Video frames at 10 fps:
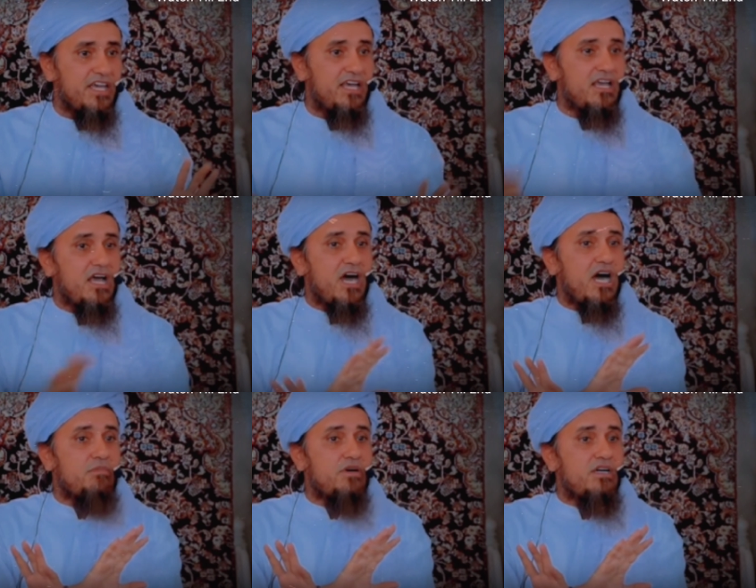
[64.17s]
नहीं है
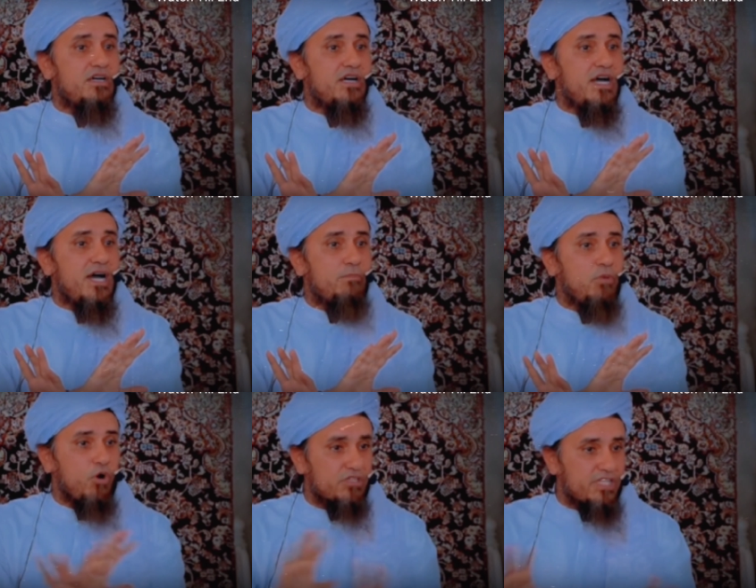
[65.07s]
अब
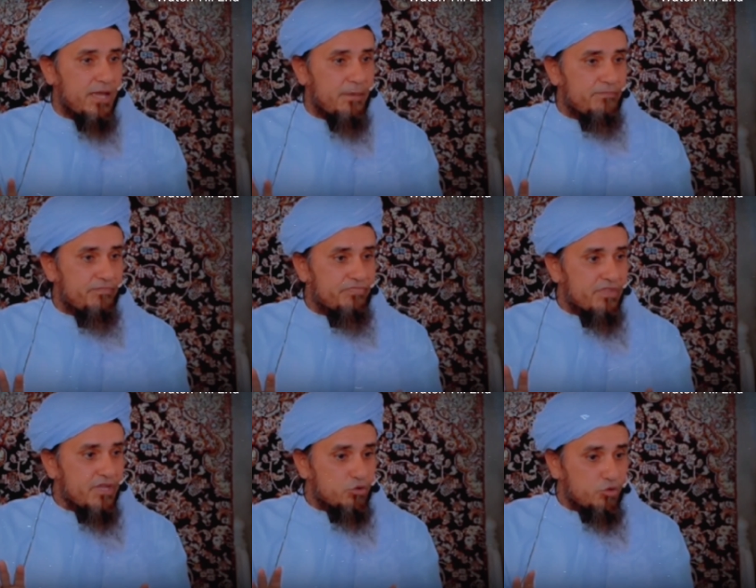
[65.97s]
फोड़ते हैं
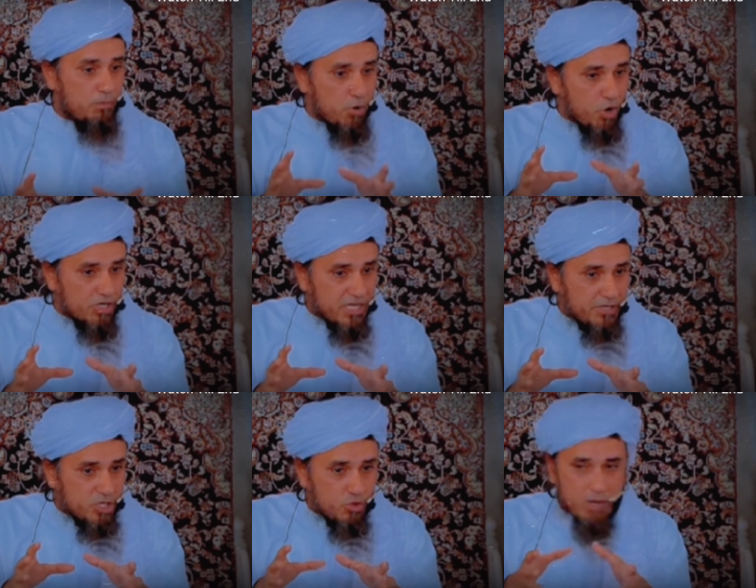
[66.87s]
तो
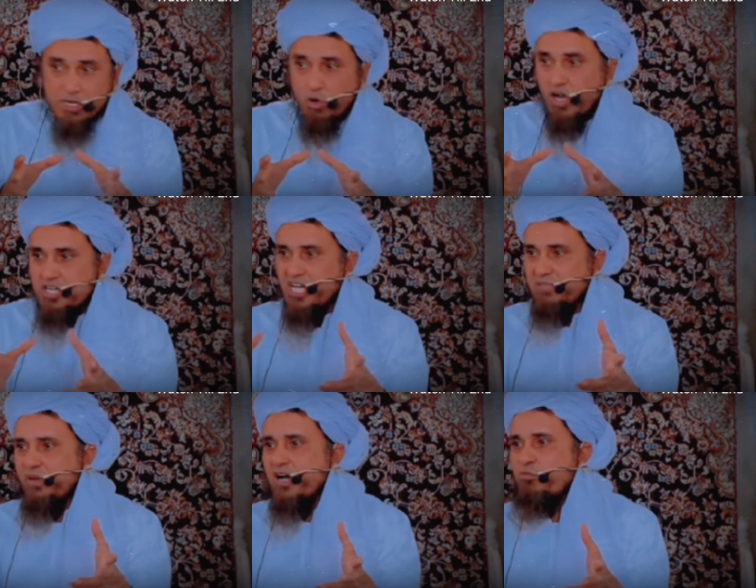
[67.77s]
फोड़ता भी क्यों है अपनी
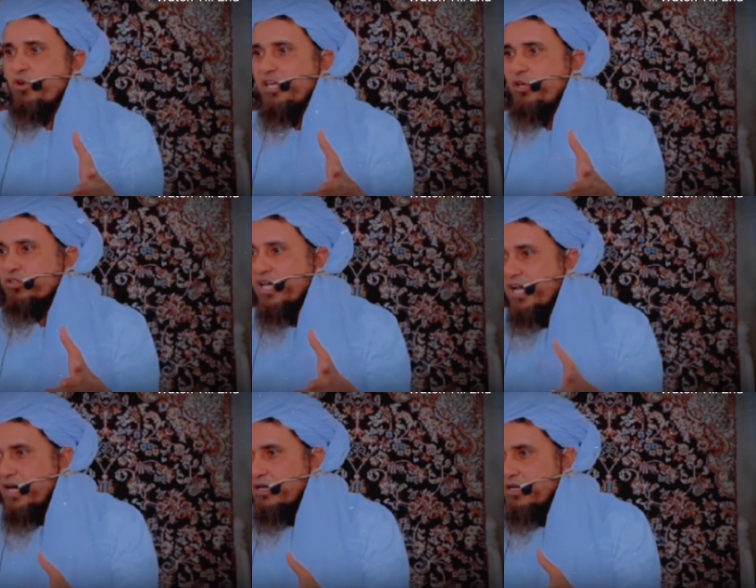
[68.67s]
ख्वाहिशात पर काबू नहीं
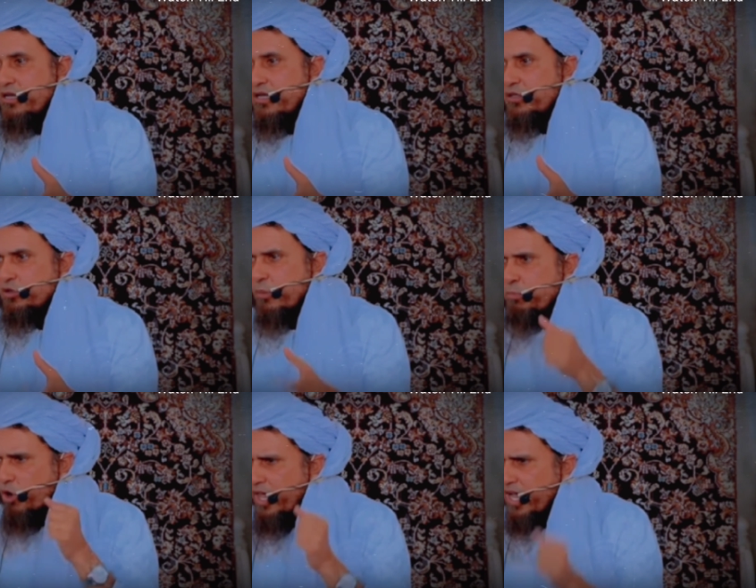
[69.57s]
होता ना तो
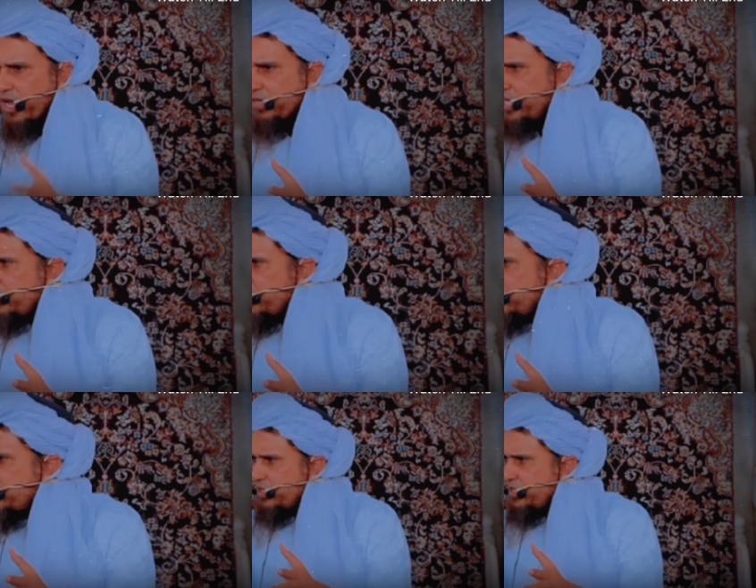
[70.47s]
फोड़ेगा भी
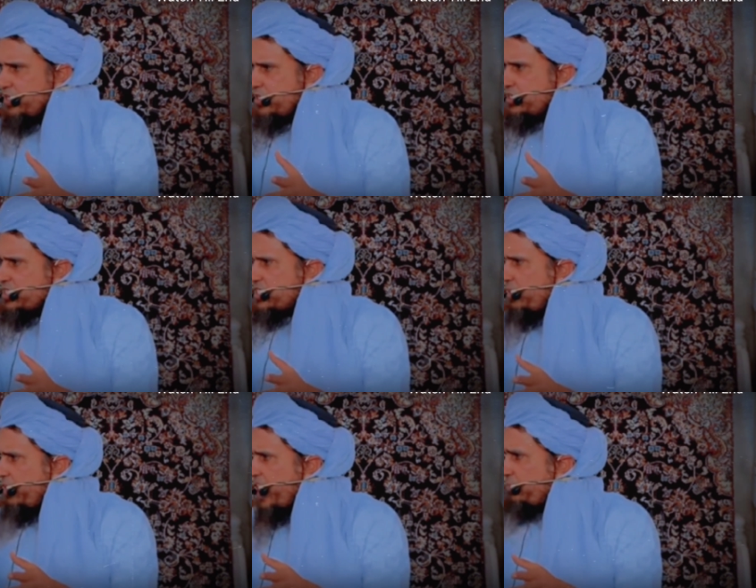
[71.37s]

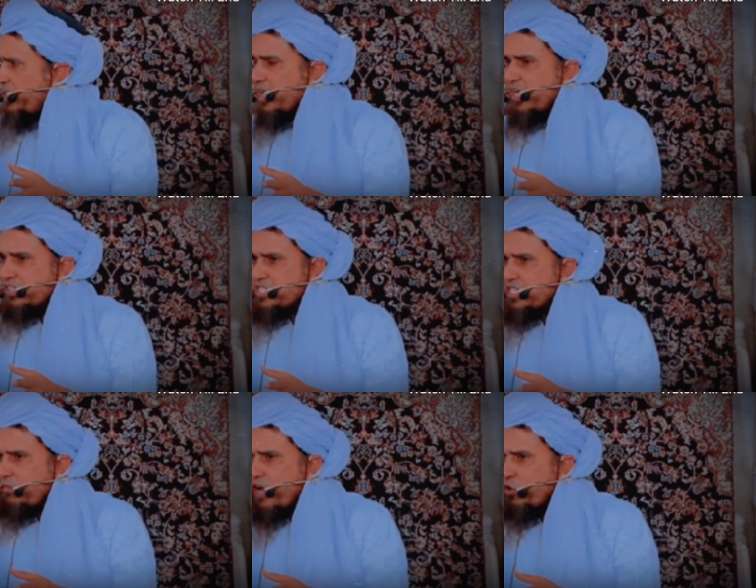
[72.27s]
जबान भी गलत
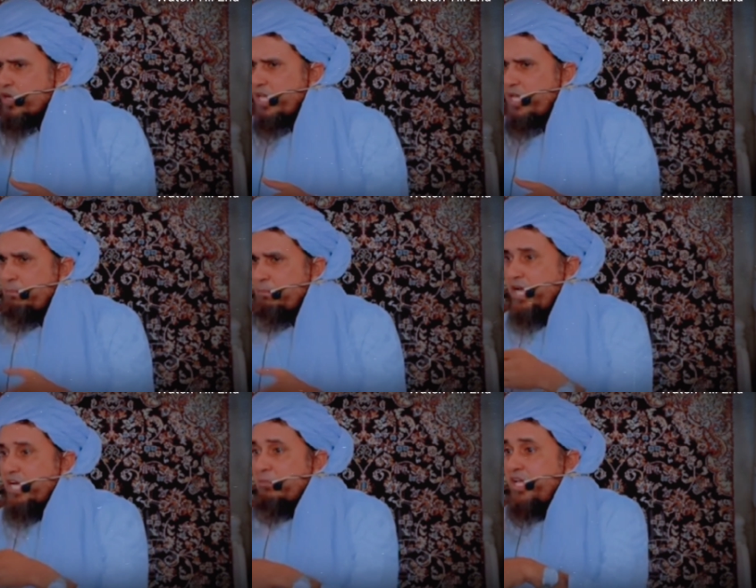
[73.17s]
इस्तेमाल होगी
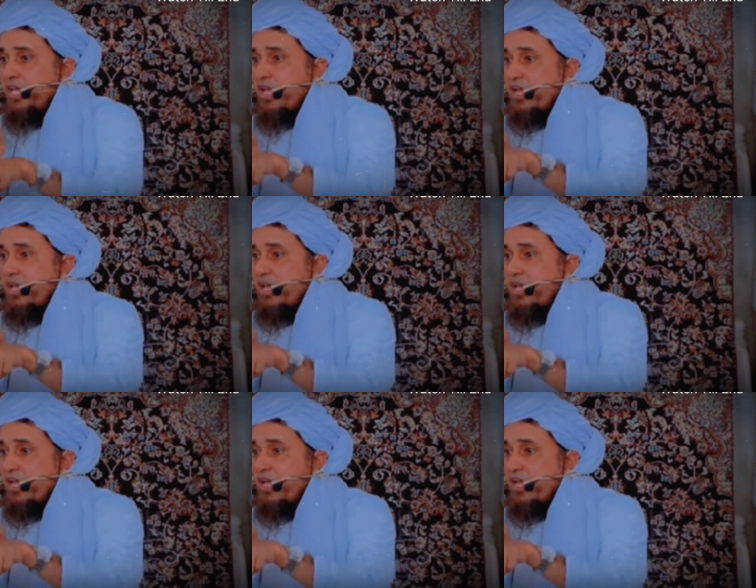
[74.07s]
पेट भी